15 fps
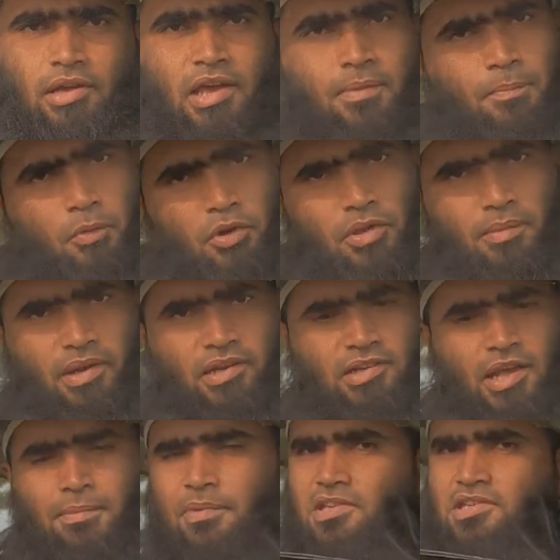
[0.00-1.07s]
এর
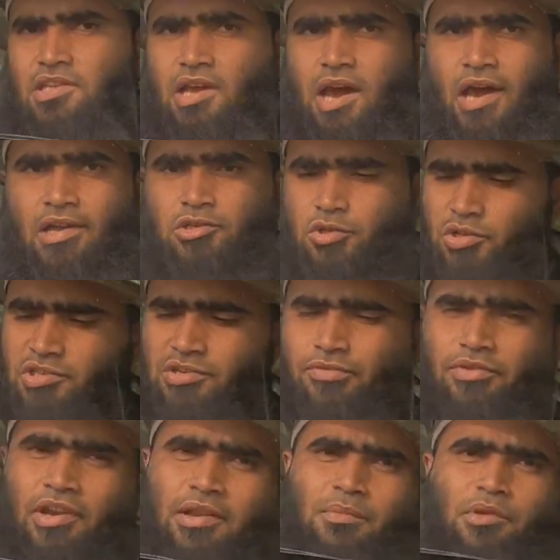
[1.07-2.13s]
পরিমাণটাই বেশি আর সরিষা
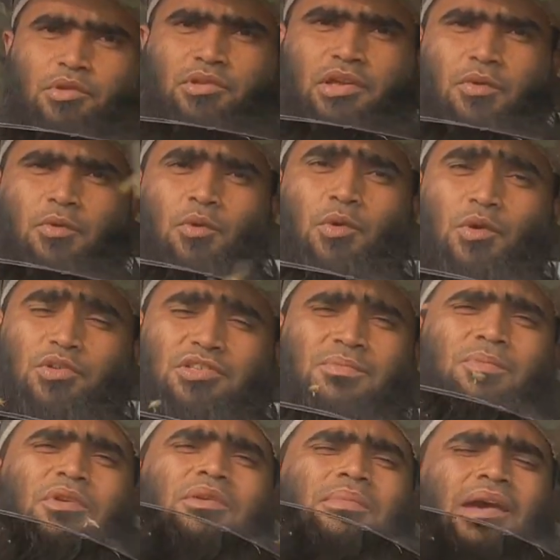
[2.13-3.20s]
ফুলের মধুতে
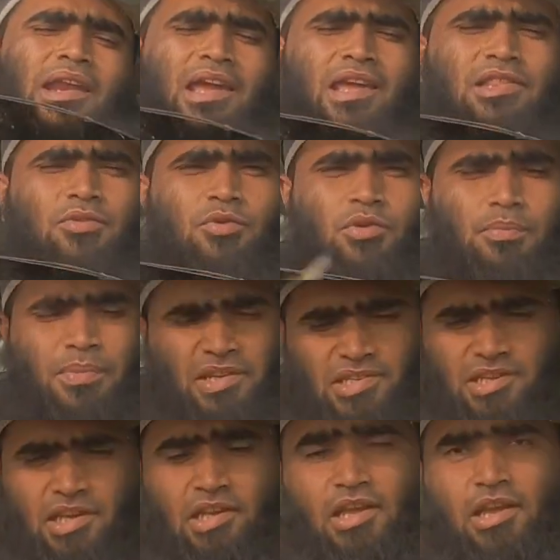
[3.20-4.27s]
গ্লুকোজের পরিমাণ এত
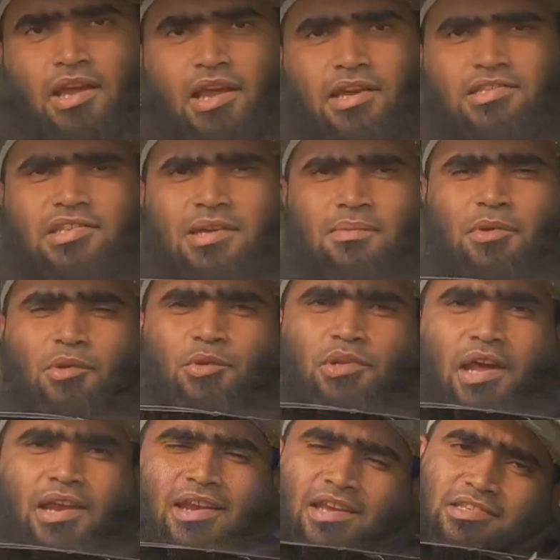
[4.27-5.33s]
বেশি যে
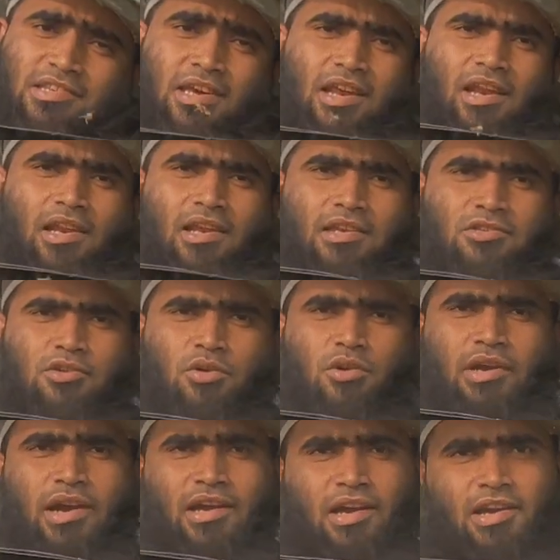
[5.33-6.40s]
মধুটা ন্যাচারালি
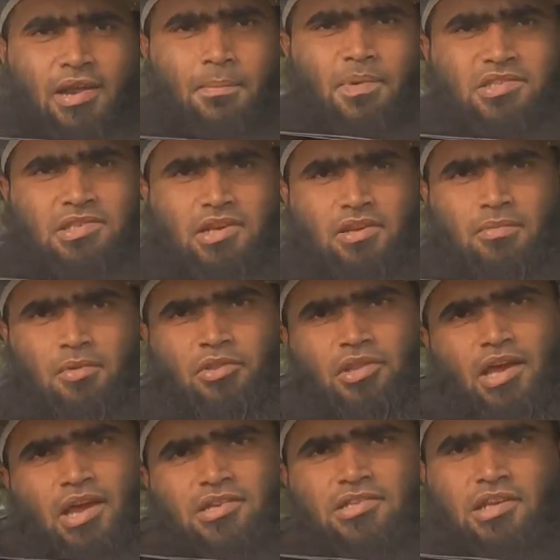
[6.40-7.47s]
যখন একটা টেম্পারেচারের
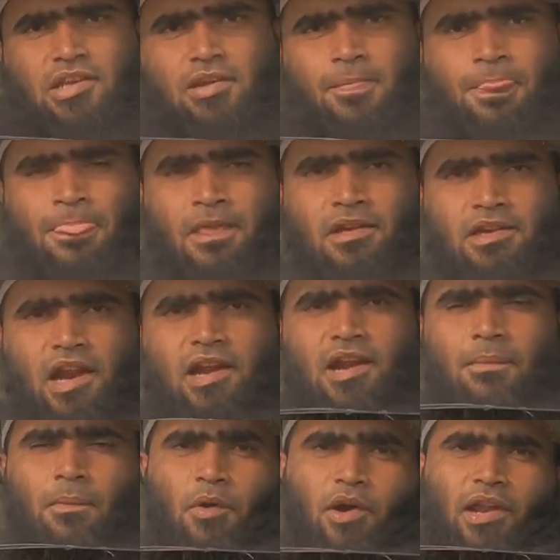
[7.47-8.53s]
মধ্যে আসে
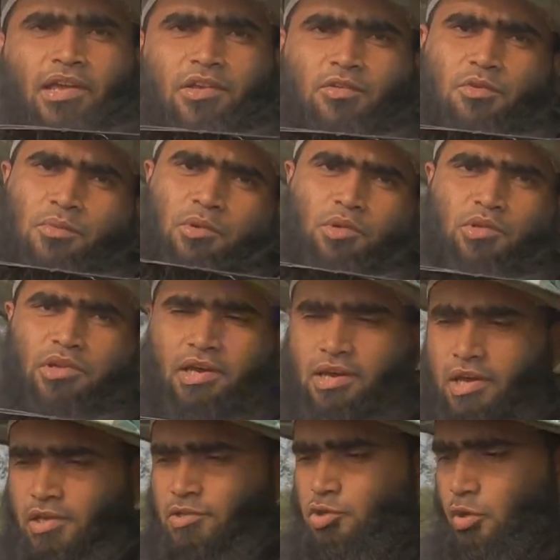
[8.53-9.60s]
ঠান্ডা পড়লে কিন্তু মধুটা
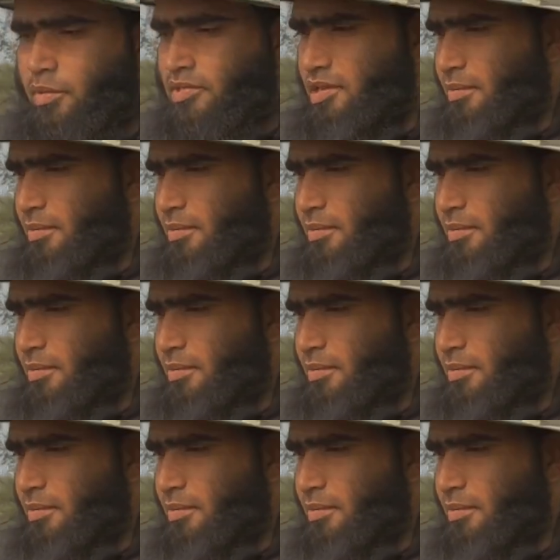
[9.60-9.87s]
জমে